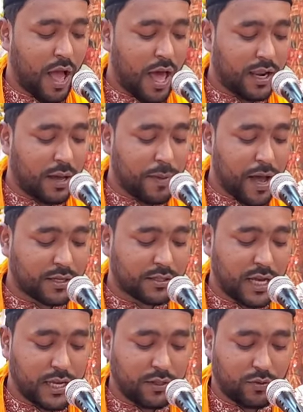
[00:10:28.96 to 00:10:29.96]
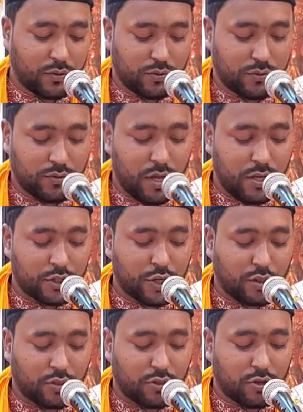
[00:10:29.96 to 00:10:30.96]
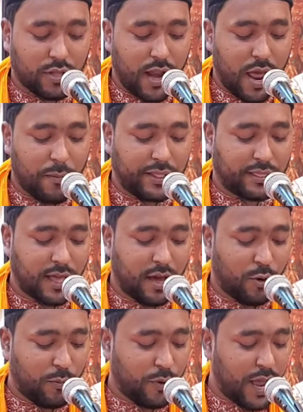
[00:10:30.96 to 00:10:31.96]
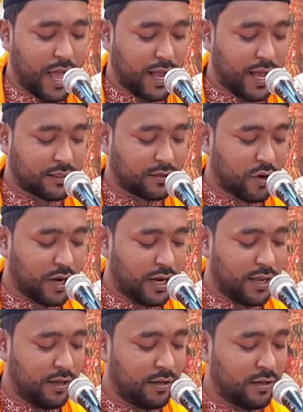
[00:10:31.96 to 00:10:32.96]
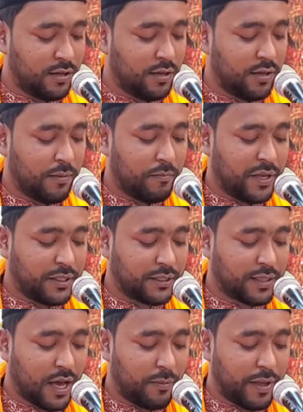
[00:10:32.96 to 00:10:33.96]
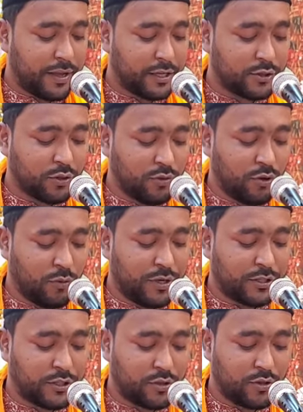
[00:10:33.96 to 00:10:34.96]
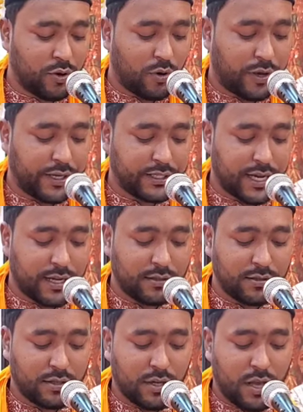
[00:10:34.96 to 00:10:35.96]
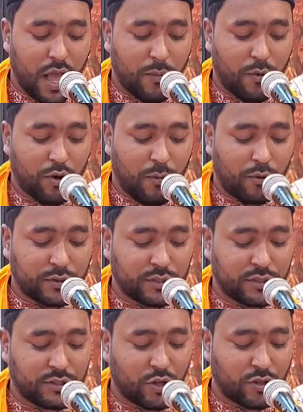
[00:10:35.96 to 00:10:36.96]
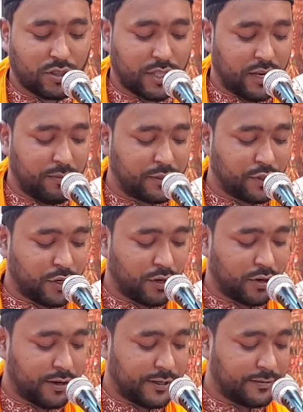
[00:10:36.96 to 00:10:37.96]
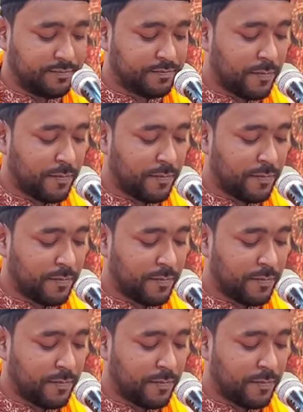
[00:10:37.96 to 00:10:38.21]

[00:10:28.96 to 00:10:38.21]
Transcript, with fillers: আল্লাপাক চাইতো সত্য দ্বারা মিথ্যার উপরে আঘাত করলে মিথ্যা ভেঙে চূন্য বিচূন্ন হয়ে যায় এবং অবশেষে সত্যিরই বিজয় হয়